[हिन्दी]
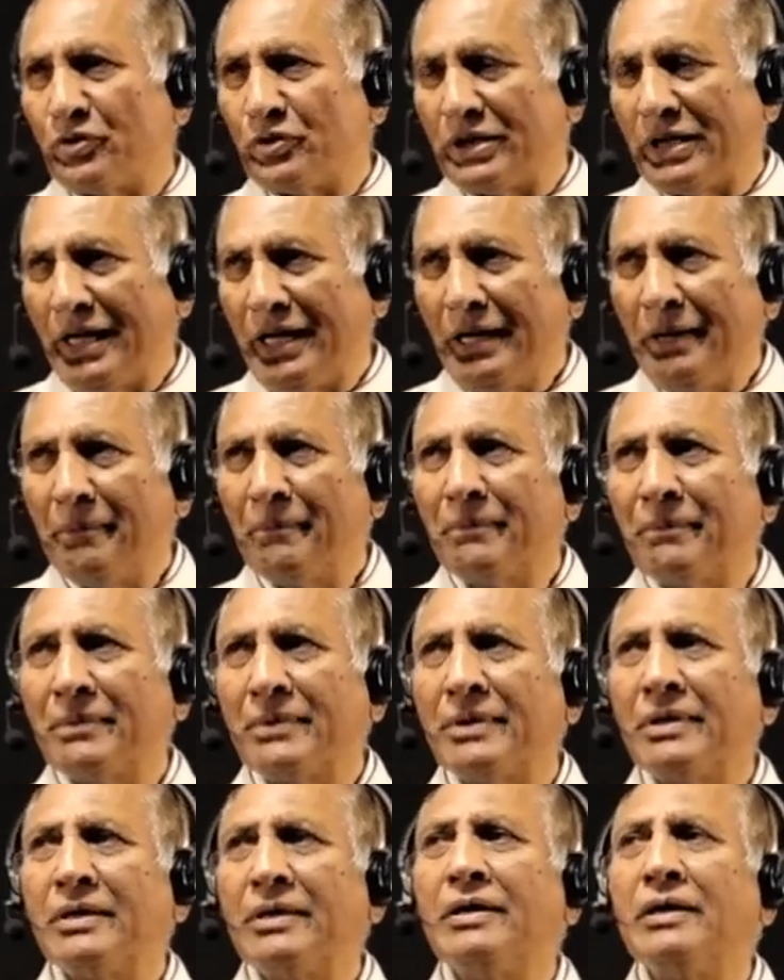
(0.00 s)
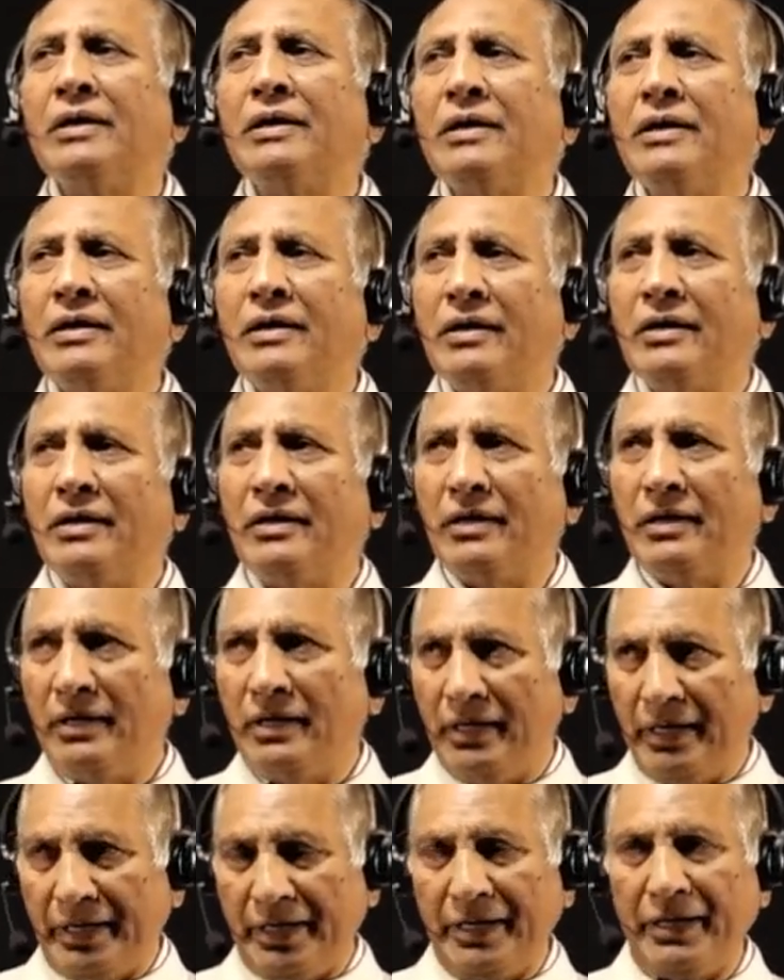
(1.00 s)
जाए
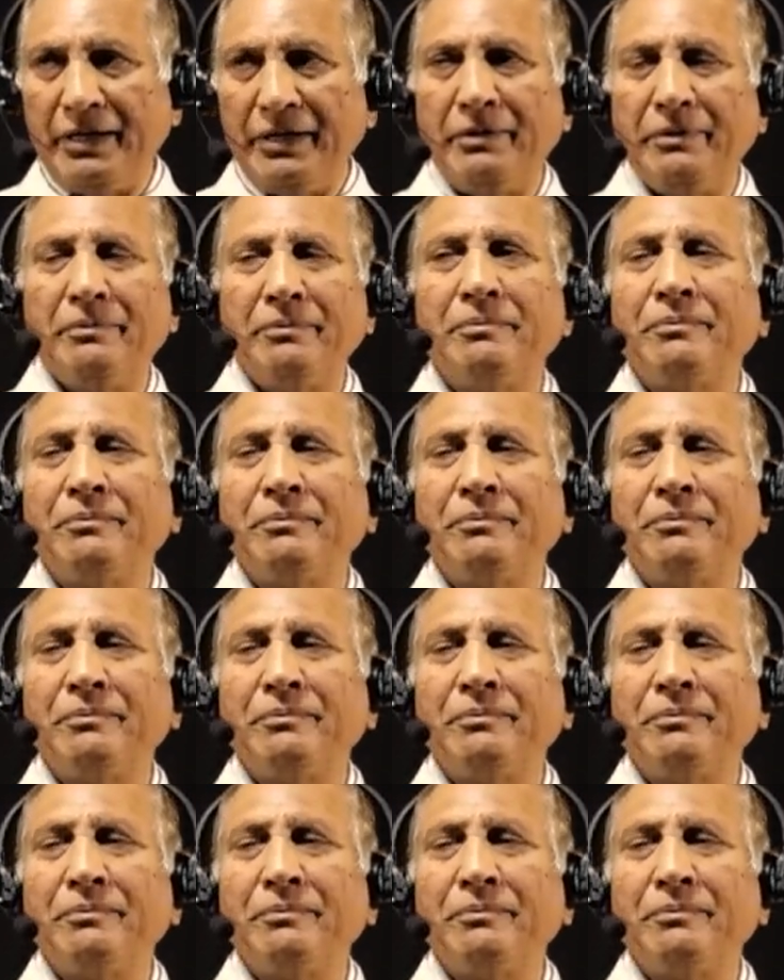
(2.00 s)
लेकिन